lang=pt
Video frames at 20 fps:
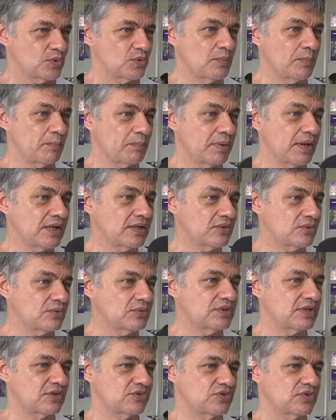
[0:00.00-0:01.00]
O
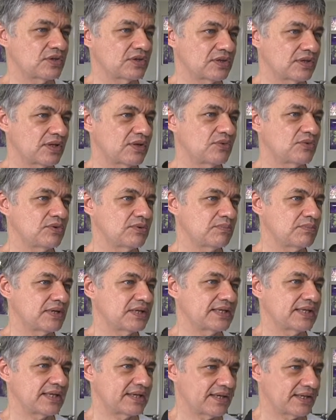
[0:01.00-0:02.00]
Plano Nacional de
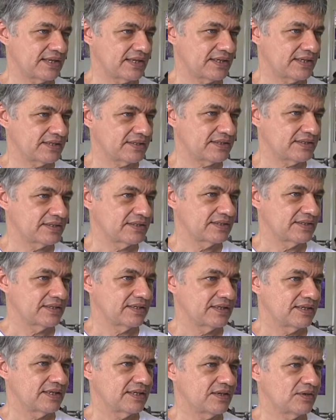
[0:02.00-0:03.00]
Banda Larga
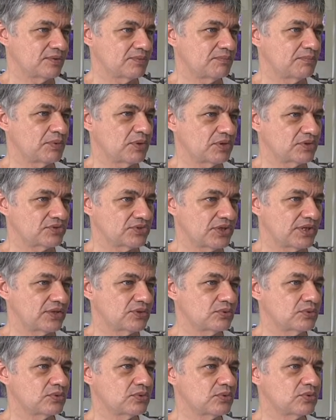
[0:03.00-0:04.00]
é um
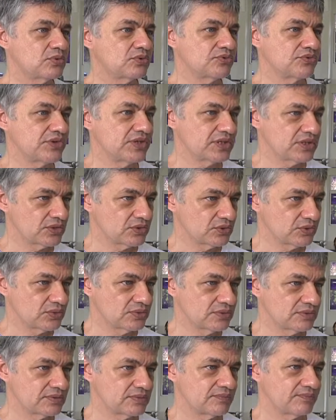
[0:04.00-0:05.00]
projeto do
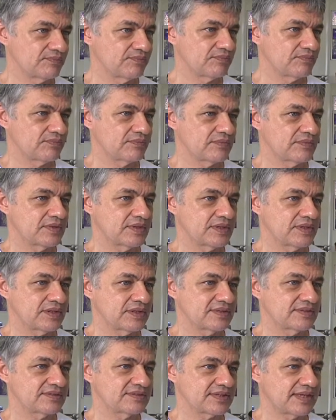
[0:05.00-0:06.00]
governo, né,
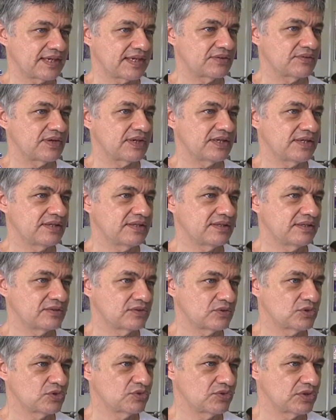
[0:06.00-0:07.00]
lançado ainda
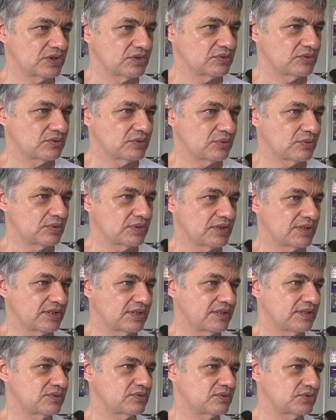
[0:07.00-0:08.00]
no governo Lula e
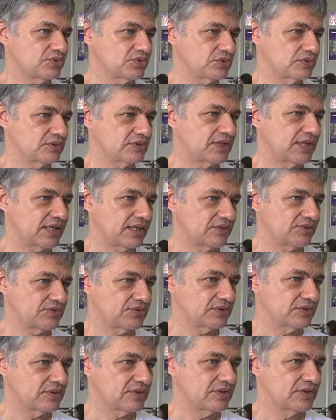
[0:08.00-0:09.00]
em
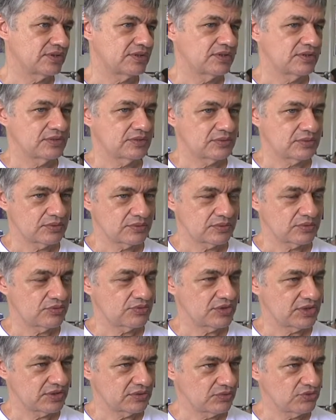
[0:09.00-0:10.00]
continuidade no
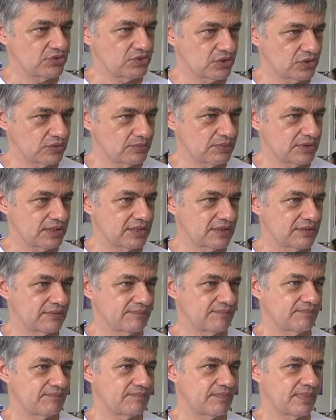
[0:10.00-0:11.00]
governo Dilma,
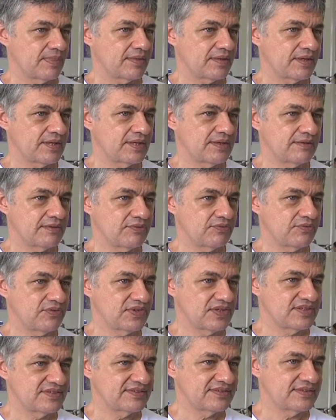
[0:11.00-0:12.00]
que
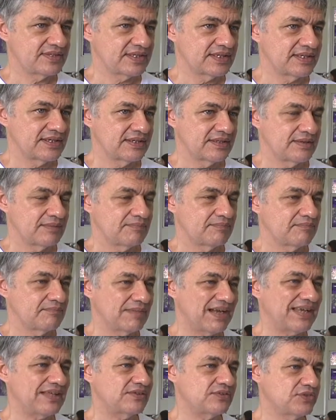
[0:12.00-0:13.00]
visa
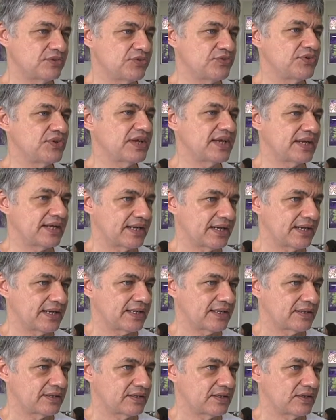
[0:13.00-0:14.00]

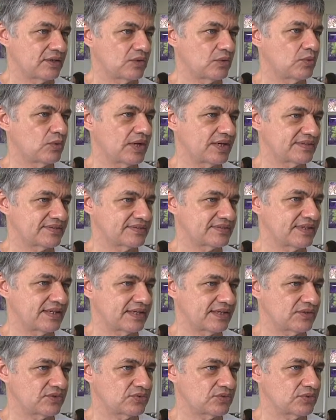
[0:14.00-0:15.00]
massificar o
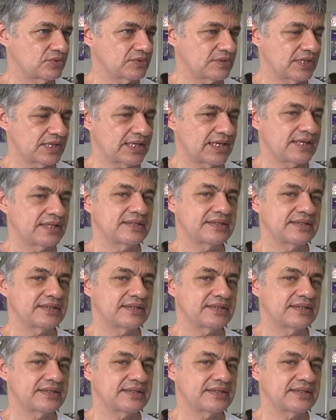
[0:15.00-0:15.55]
acesso à